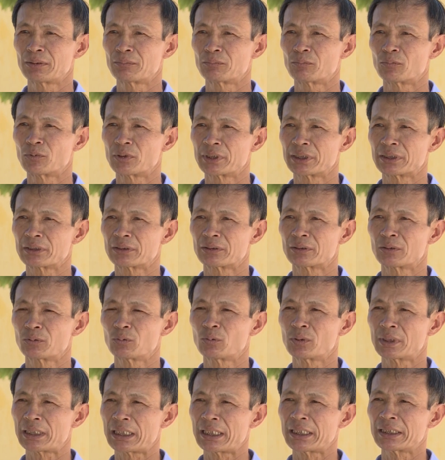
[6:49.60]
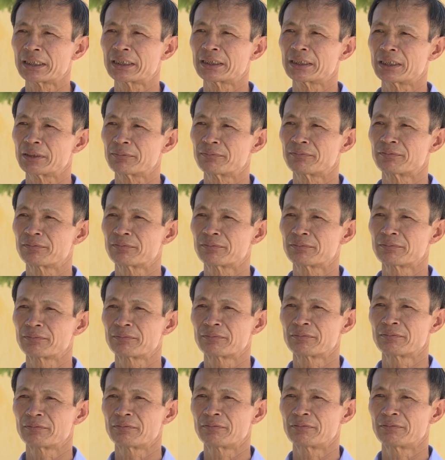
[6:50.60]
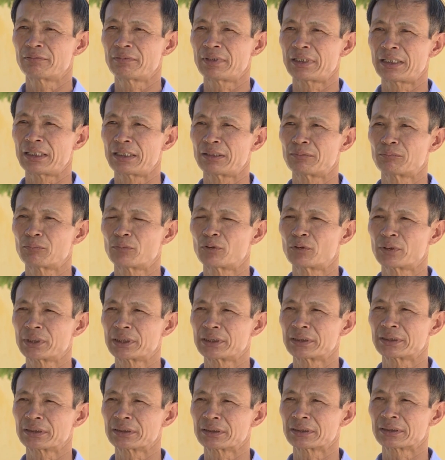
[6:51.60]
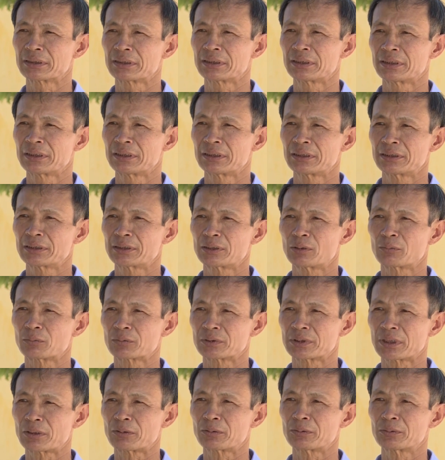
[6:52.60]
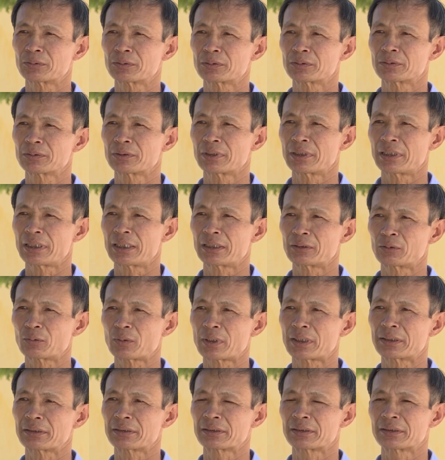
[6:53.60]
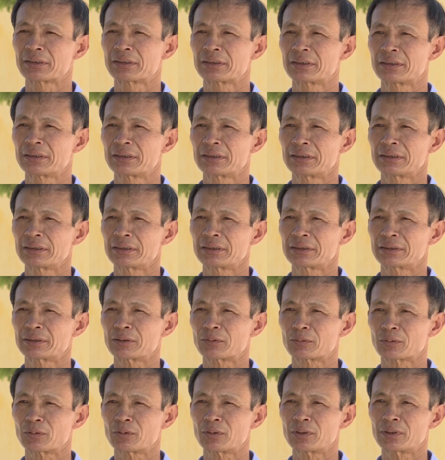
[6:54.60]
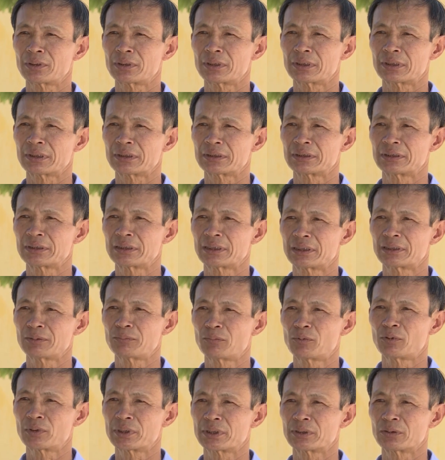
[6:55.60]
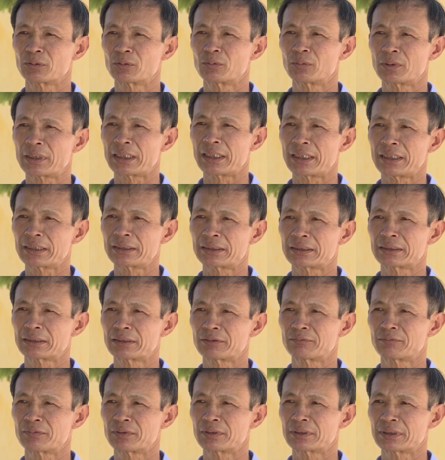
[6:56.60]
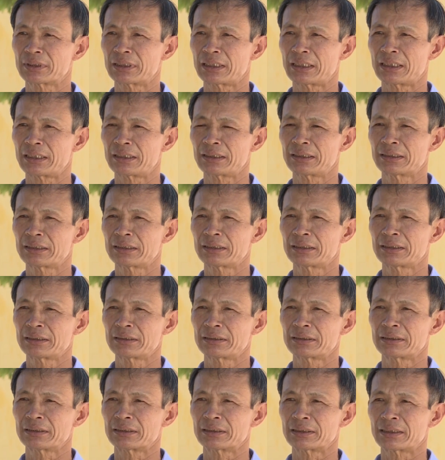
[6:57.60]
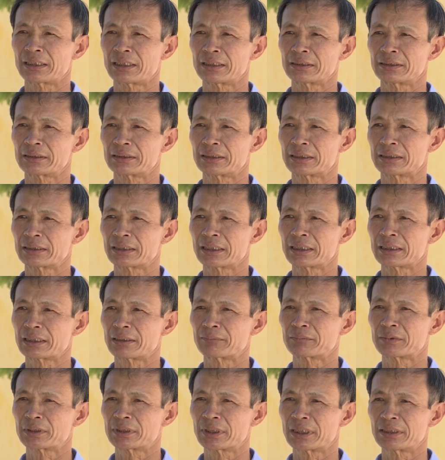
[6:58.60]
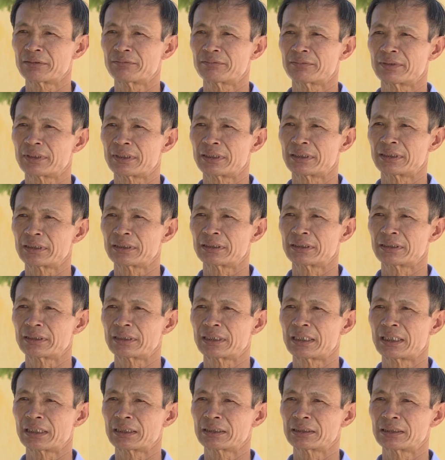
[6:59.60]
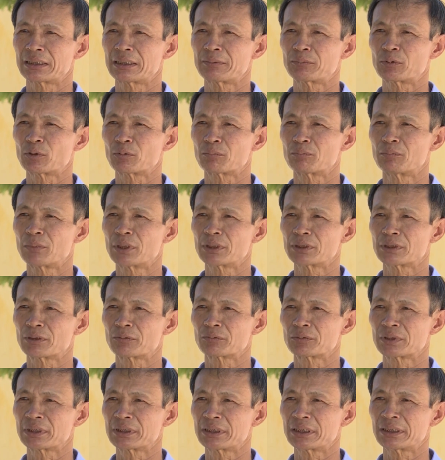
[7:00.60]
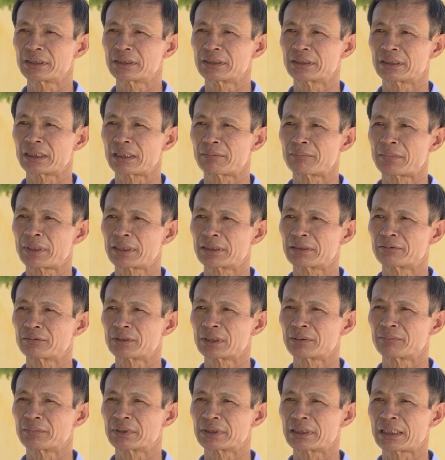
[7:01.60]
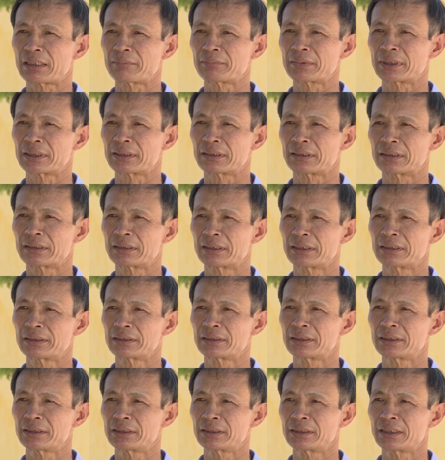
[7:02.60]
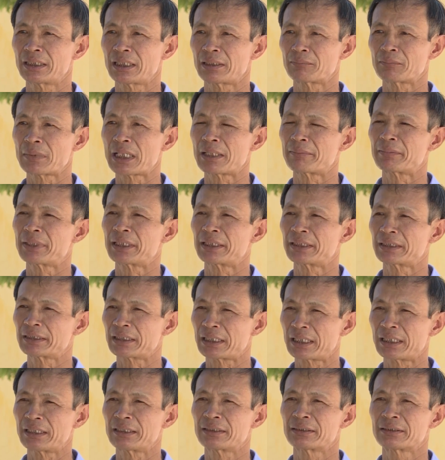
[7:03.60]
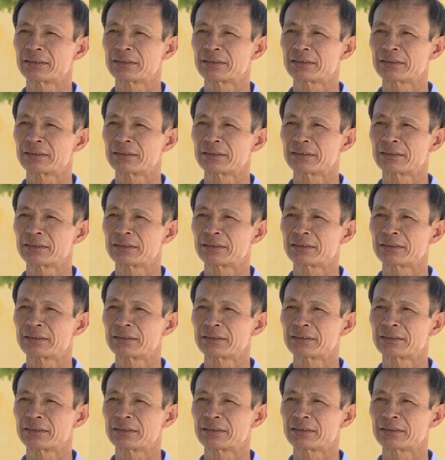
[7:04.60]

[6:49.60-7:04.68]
mô hình lúa cá kết hợp và mô hình trồng rau an toàn trong đó là riêng cái mô hình lúa cá thì địa phương đã triển khai thực hiện các năm trước đây và đang tiếp tục mở rộng diện tích năm 2018 này là lên tới 30 hecta